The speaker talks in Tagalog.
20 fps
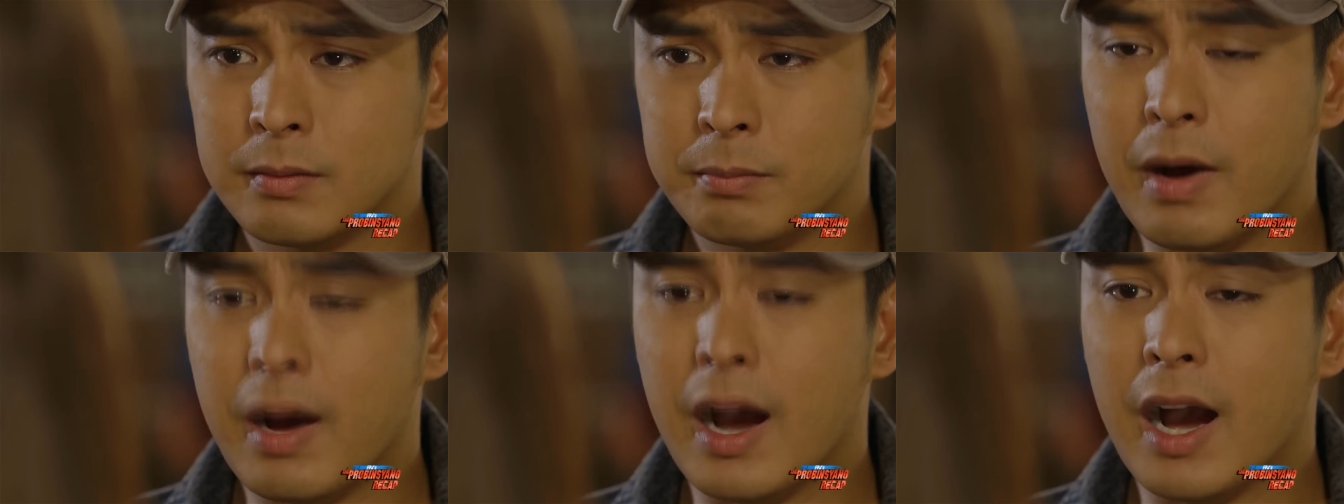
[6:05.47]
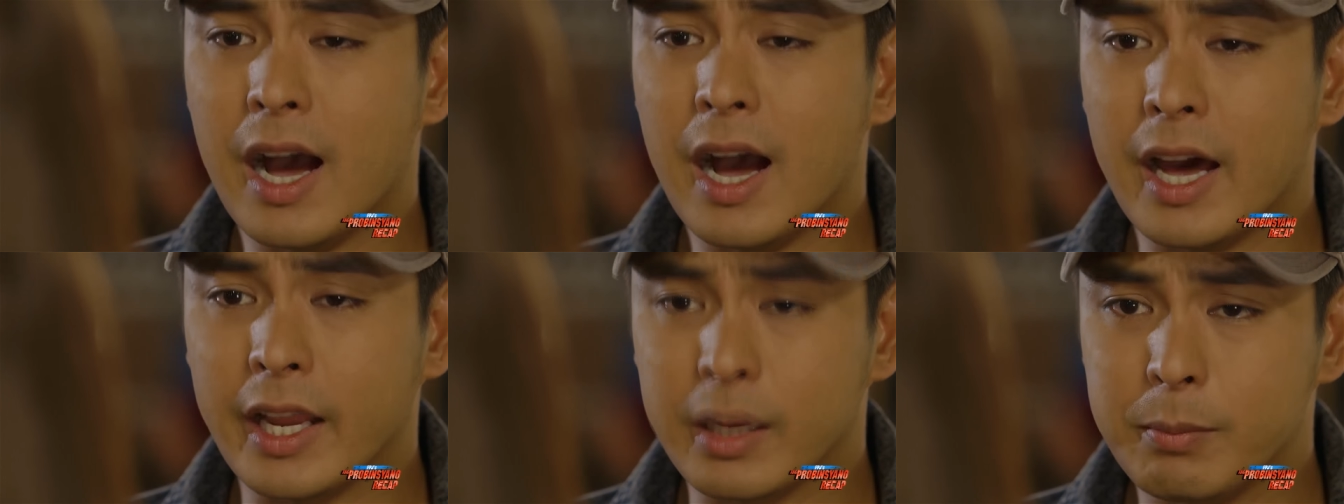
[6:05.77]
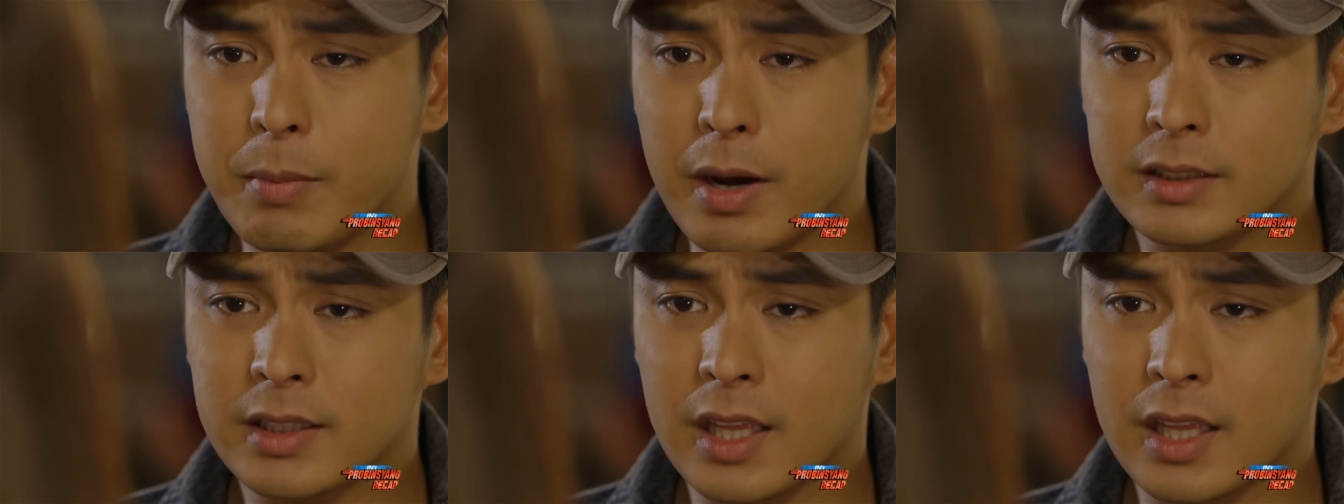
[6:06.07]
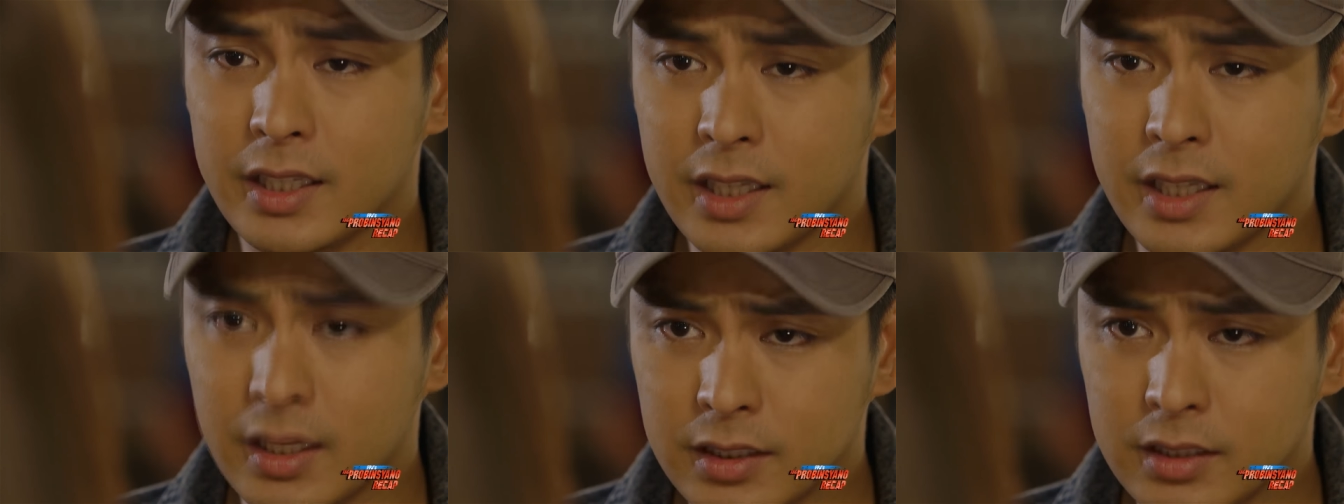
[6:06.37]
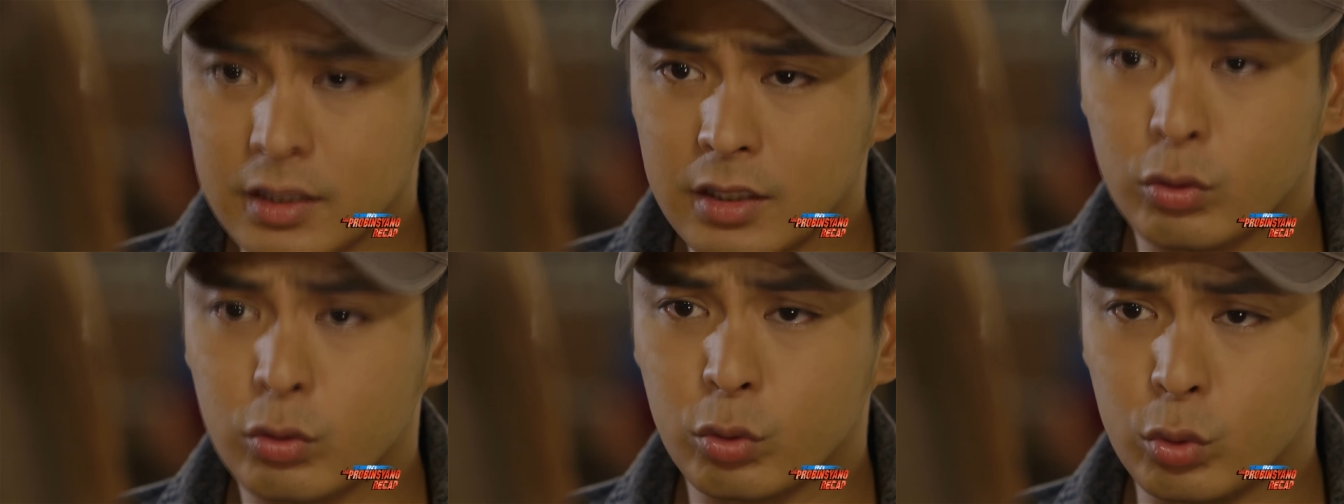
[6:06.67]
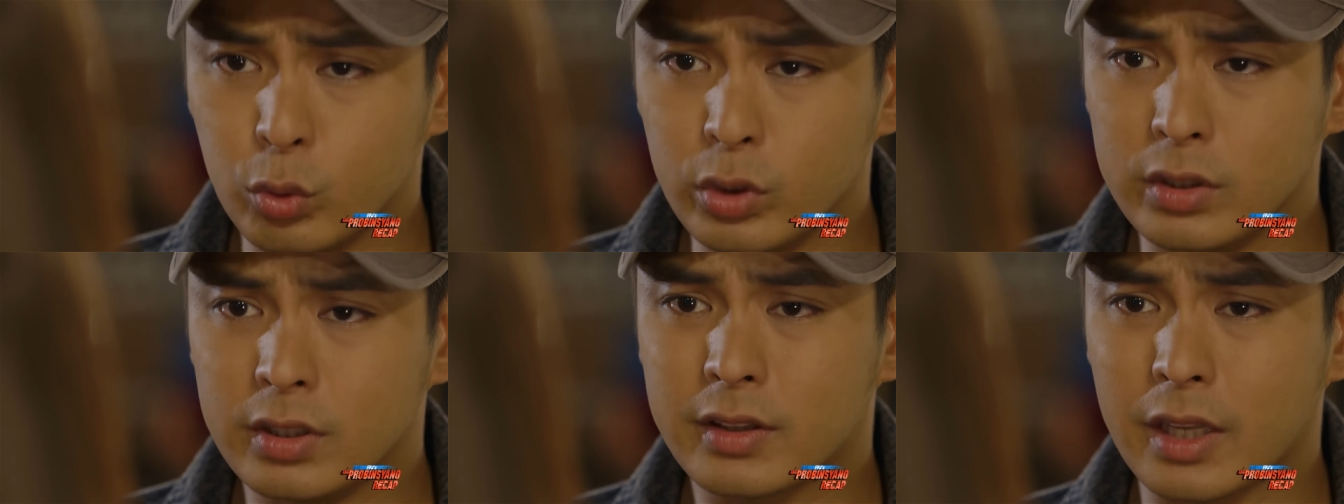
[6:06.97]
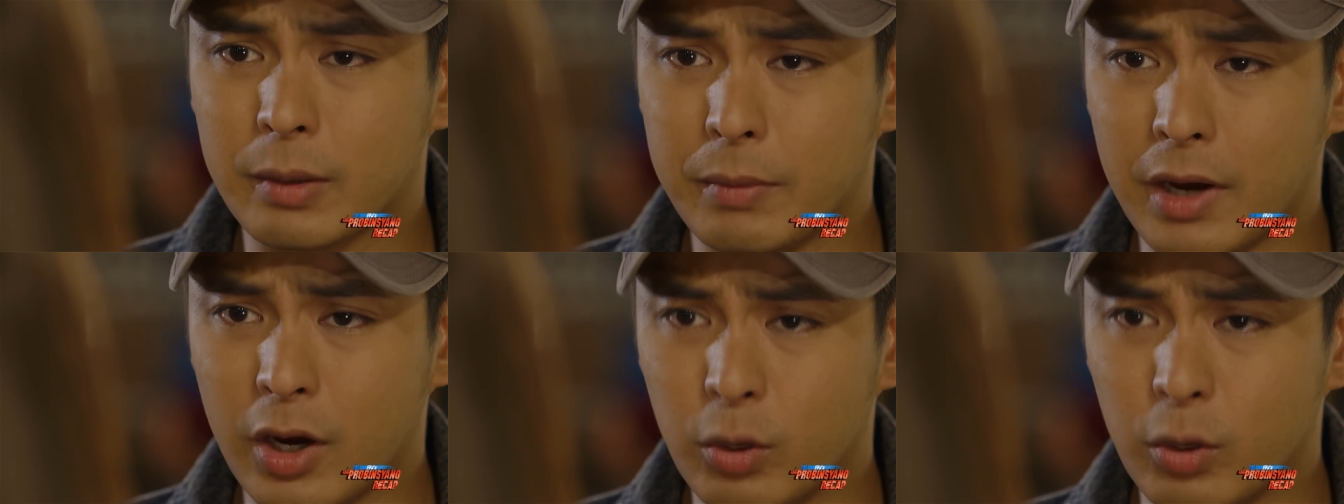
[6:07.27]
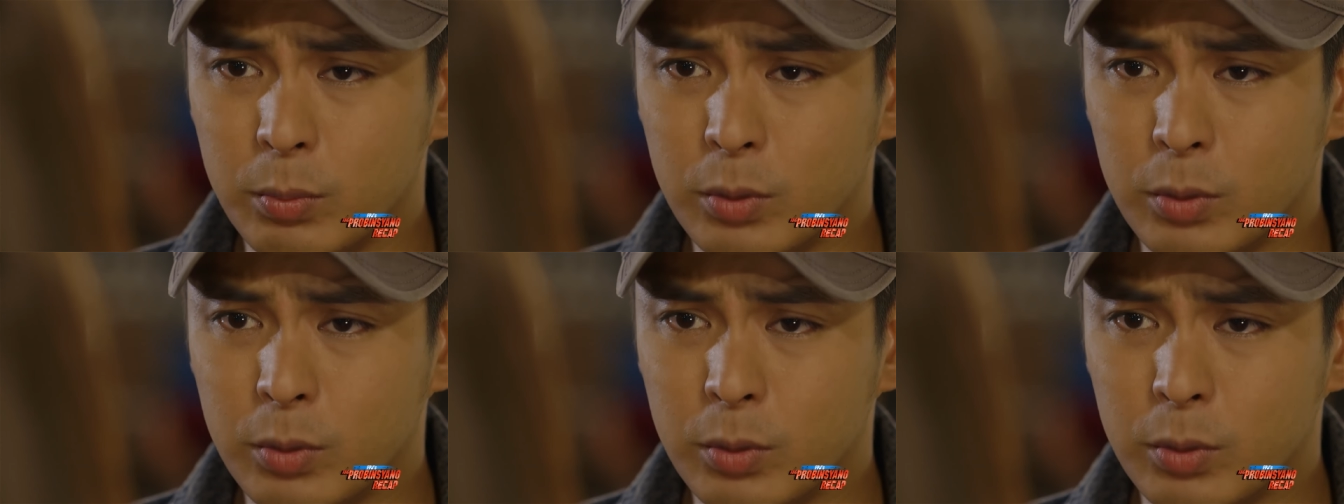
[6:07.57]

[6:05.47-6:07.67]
Maaari bang tapihan din nagsunduin sa trabaho